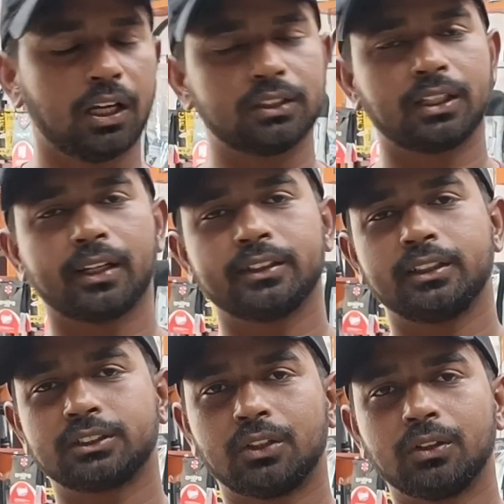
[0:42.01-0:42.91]
अच्छा खासा
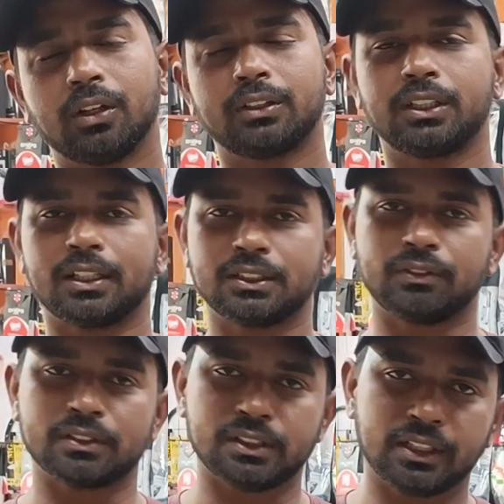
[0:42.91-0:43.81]
डिस्काउंट और अच्छी खासी
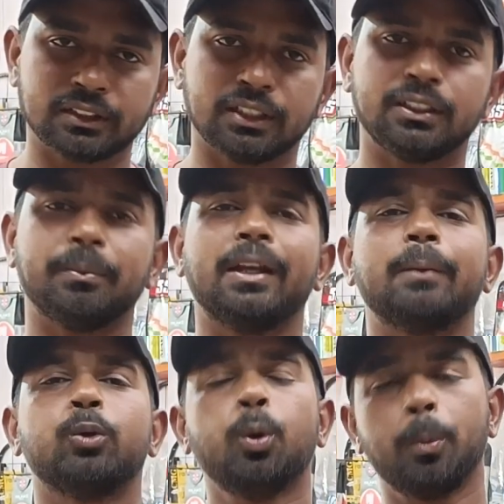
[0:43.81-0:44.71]
फैसिलिटी के साथ ये बैट
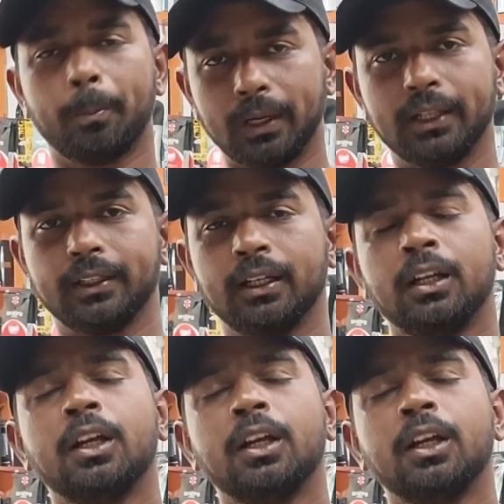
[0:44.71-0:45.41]
आपको मिलेंगे